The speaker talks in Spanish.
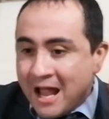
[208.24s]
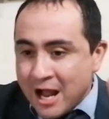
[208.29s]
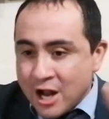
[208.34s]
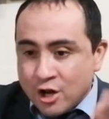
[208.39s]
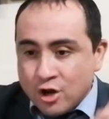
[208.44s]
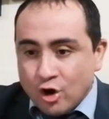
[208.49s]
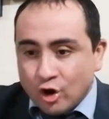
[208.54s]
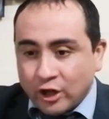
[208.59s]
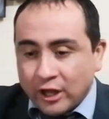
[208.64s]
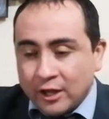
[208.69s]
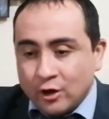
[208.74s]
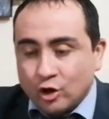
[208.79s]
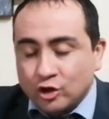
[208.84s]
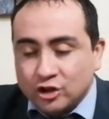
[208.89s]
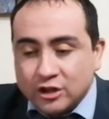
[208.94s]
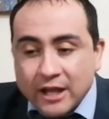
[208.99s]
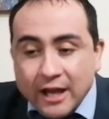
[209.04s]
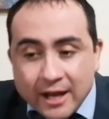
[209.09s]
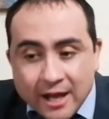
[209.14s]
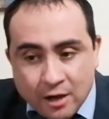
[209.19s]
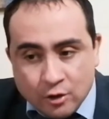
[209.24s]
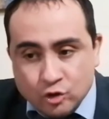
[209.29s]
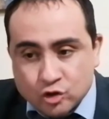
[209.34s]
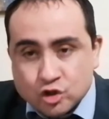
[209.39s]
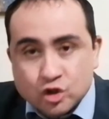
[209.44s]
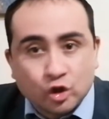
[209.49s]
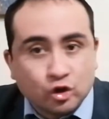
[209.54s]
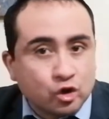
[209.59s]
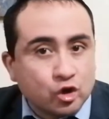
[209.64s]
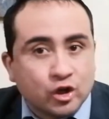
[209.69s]
Lo que nos tiene a
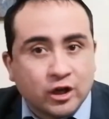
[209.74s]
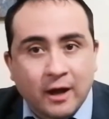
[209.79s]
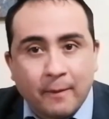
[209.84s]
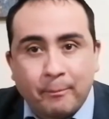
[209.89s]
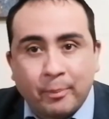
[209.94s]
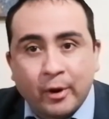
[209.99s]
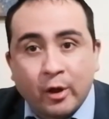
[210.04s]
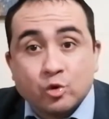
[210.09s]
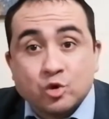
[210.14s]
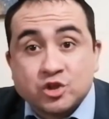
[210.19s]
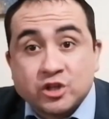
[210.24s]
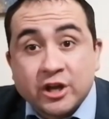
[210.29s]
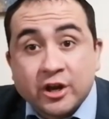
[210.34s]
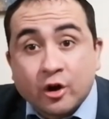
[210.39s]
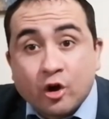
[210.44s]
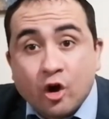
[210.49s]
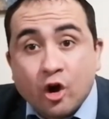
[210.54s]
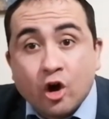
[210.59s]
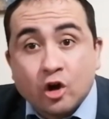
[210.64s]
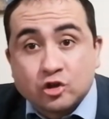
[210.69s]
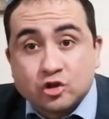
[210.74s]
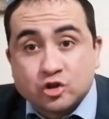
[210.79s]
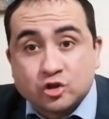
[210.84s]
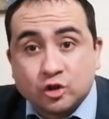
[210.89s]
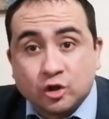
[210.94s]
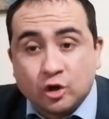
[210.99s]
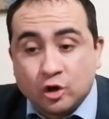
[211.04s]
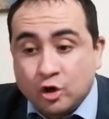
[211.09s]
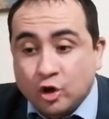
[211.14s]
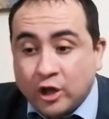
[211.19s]
nosotros que producir
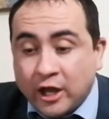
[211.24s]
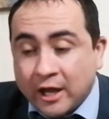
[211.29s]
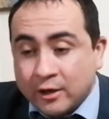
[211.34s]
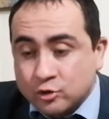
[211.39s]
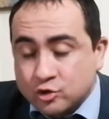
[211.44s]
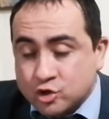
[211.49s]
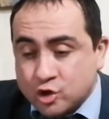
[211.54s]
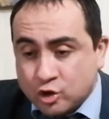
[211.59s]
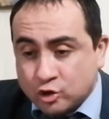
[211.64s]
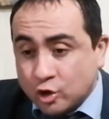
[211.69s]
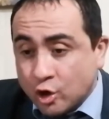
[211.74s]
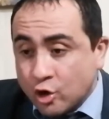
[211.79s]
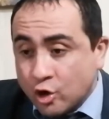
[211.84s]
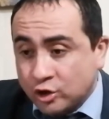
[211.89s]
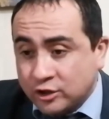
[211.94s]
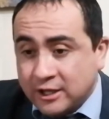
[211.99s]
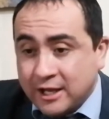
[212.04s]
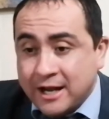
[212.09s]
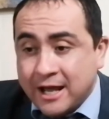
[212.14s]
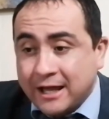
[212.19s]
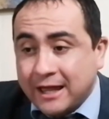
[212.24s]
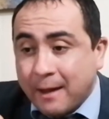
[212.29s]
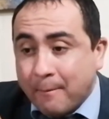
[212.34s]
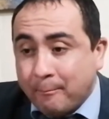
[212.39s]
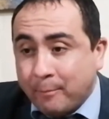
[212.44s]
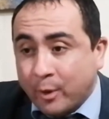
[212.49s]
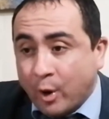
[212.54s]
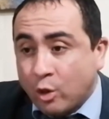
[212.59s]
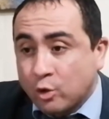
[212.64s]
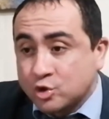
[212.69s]
gozo, lo que a nosotros nos tiene que
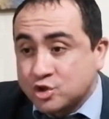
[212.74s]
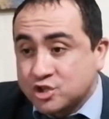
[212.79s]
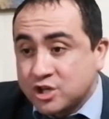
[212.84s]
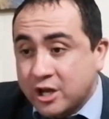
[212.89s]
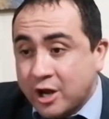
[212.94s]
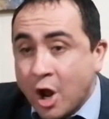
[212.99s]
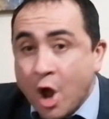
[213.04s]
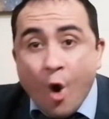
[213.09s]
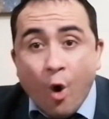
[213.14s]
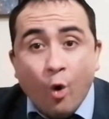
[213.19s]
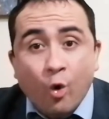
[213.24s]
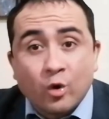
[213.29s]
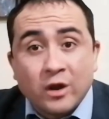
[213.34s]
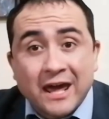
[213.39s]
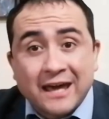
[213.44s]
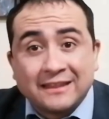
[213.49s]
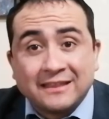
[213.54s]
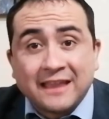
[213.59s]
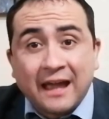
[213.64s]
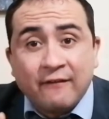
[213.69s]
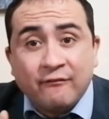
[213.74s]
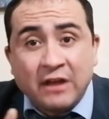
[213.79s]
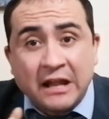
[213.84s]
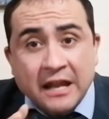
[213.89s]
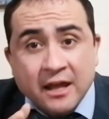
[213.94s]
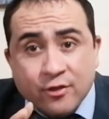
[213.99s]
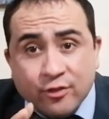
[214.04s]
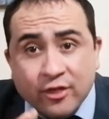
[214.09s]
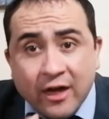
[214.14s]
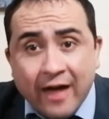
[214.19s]
producir una
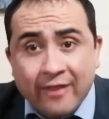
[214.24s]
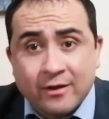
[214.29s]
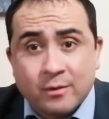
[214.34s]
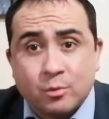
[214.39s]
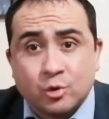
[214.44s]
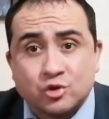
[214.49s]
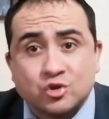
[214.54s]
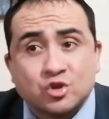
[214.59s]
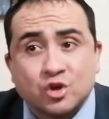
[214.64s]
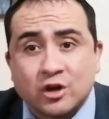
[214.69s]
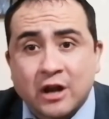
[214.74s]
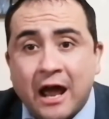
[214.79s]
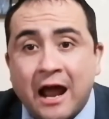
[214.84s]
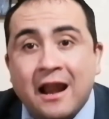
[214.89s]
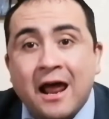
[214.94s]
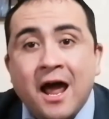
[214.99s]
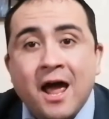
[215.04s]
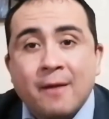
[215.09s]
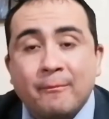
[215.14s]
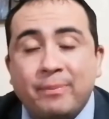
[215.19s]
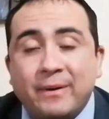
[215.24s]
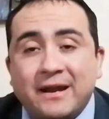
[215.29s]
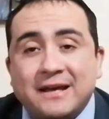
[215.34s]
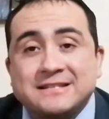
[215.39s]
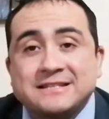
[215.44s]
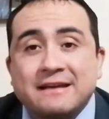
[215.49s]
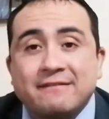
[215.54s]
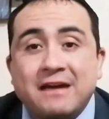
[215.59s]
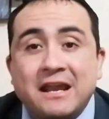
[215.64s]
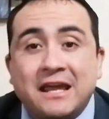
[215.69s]
estabilidad emocional para
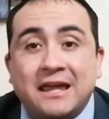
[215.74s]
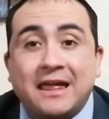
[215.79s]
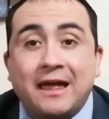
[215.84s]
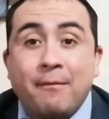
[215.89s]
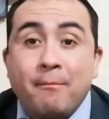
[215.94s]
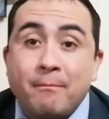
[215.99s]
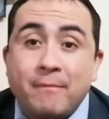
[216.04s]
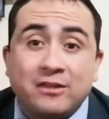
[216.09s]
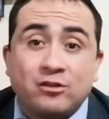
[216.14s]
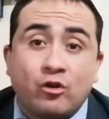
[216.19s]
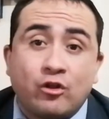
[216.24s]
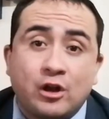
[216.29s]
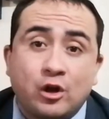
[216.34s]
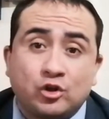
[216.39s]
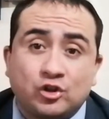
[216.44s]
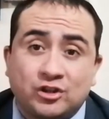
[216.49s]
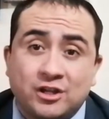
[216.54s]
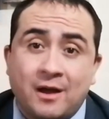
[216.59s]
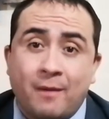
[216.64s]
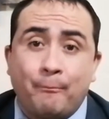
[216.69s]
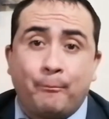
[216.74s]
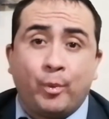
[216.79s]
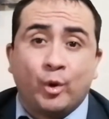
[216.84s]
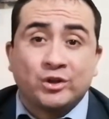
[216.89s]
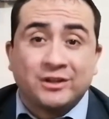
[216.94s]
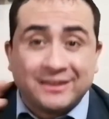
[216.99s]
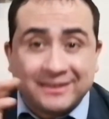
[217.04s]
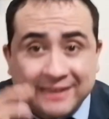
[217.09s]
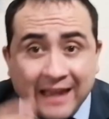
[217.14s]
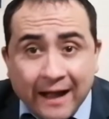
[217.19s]
saber que en medio de los
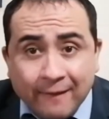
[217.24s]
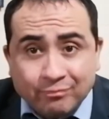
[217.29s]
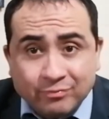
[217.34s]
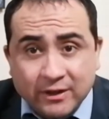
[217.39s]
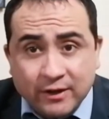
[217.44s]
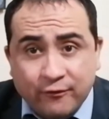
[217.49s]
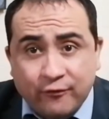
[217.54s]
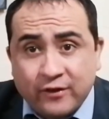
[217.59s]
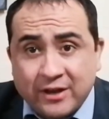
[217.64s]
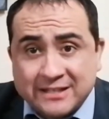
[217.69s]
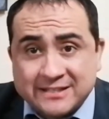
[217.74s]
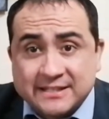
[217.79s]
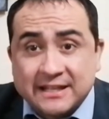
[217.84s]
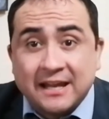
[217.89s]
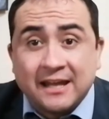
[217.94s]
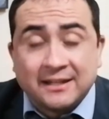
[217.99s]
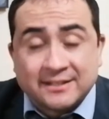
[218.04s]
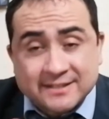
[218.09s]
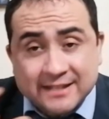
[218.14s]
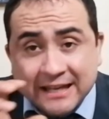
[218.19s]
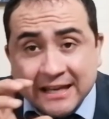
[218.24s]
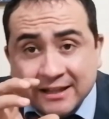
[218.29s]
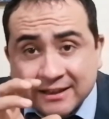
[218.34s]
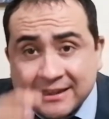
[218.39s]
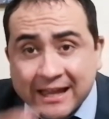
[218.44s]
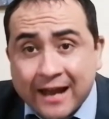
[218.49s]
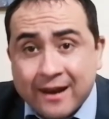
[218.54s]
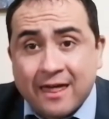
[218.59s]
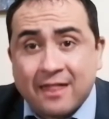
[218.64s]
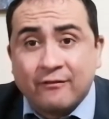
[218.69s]
tiempos tan difíciles y
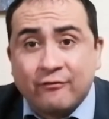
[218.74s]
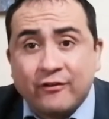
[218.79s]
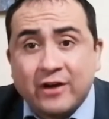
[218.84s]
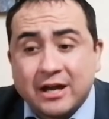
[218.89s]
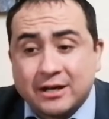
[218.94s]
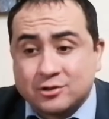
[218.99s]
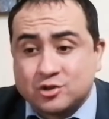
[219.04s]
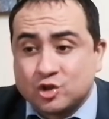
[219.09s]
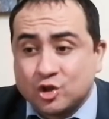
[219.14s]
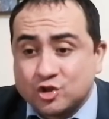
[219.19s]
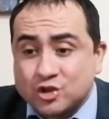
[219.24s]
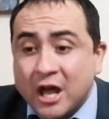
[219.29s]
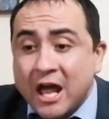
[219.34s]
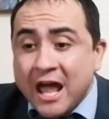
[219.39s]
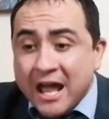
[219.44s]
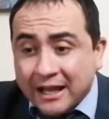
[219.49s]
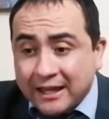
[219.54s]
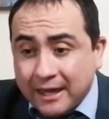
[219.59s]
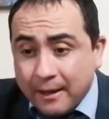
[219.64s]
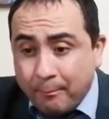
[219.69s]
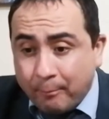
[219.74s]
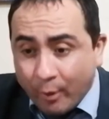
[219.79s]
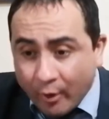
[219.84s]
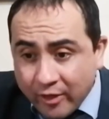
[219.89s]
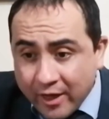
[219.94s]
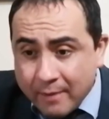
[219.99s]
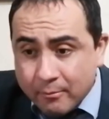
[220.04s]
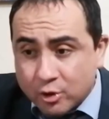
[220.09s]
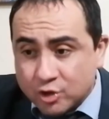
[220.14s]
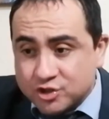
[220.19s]
tan adversos que
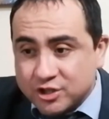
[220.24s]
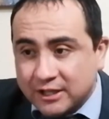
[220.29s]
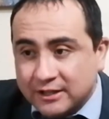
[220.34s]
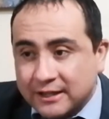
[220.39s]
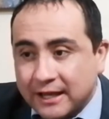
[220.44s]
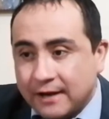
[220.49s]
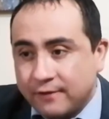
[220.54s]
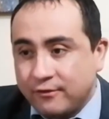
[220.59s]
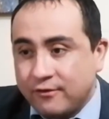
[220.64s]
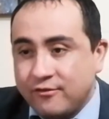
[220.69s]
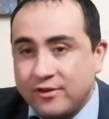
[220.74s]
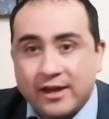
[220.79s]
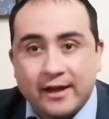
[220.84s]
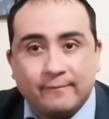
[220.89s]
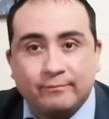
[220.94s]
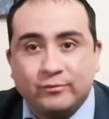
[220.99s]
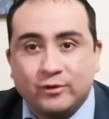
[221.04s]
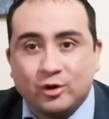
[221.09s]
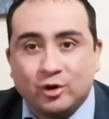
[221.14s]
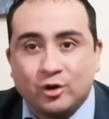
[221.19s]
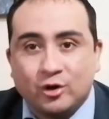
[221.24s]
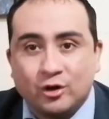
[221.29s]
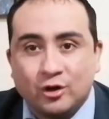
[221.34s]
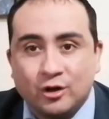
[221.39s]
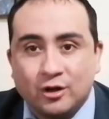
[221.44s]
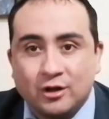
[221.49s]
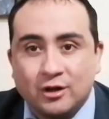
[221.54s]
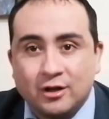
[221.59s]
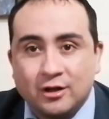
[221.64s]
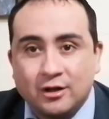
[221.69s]
podemos estar viviendo,
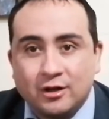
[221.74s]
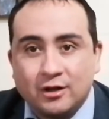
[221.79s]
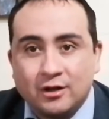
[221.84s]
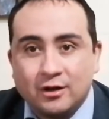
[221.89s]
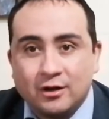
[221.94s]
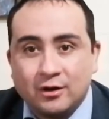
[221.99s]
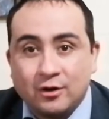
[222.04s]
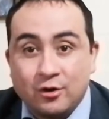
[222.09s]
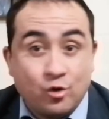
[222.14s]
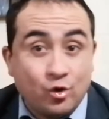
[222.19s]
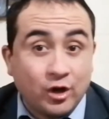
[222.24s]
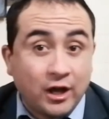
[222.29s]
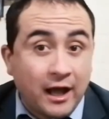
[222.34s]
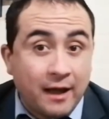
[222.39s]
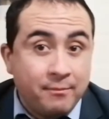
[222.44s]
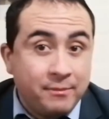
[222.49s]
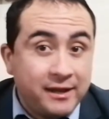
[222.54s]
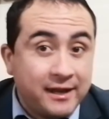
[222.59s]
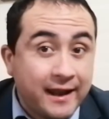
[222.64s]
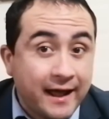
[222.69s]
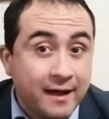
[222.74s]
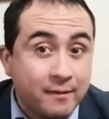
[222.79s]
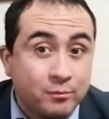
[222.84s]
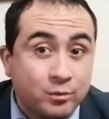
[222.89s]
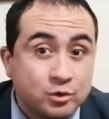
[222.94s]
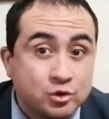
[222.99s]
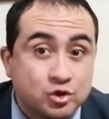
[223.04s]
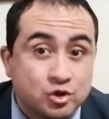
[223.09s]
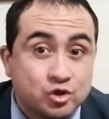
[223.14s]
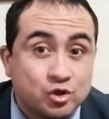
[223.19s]
no
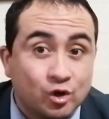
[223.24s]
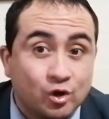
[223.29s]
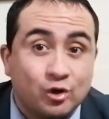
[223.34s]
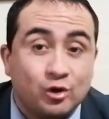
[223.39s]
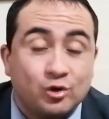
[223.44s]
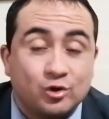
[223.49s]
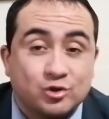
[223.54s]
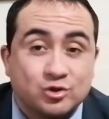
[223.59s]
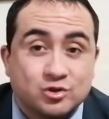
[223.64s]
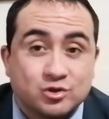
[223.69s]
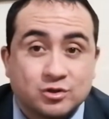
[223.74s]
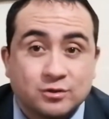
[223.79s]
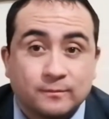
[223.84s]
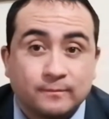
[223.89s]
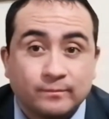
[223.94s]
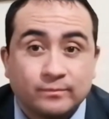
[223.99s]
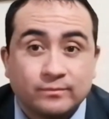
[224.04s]
caminamos solos,